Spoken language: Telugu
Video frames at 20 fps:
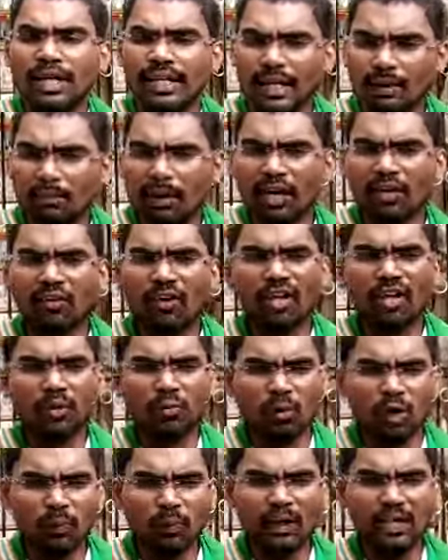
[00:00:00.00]
ఎంఆర్ఓలకు
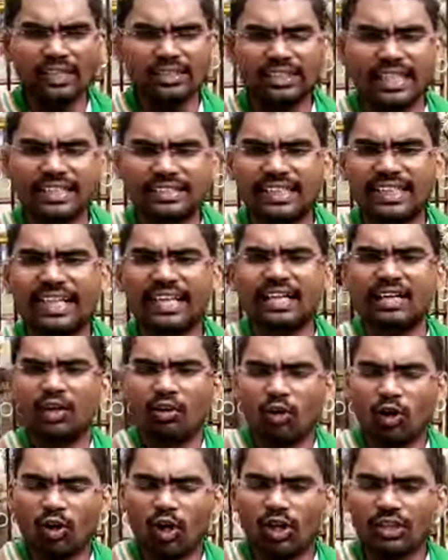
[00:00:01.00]
ముడుపులు ఇచ్చేసి
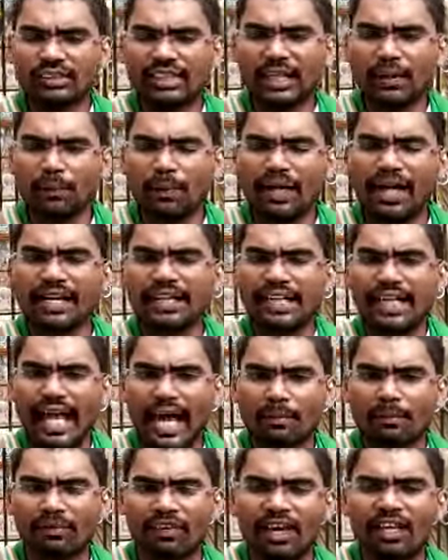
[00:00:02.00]
ఒక్కొక్క కి
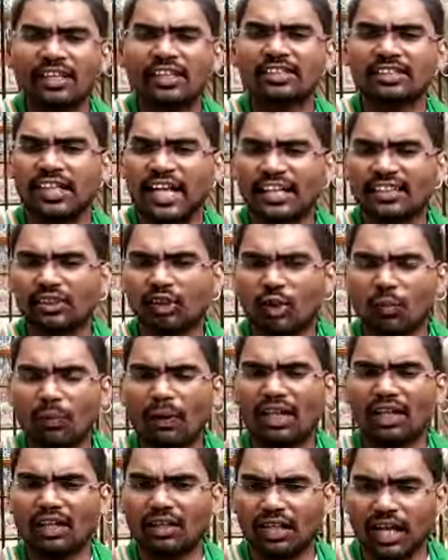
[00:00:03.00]
యాభై వేల నుంచి లక్ష
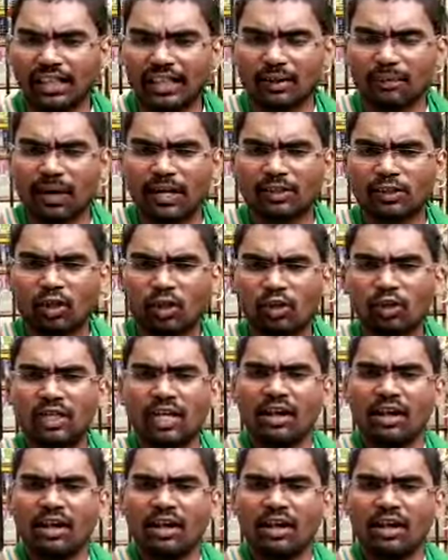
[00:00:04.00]
రూపాయలకి కట్టబెడుతూ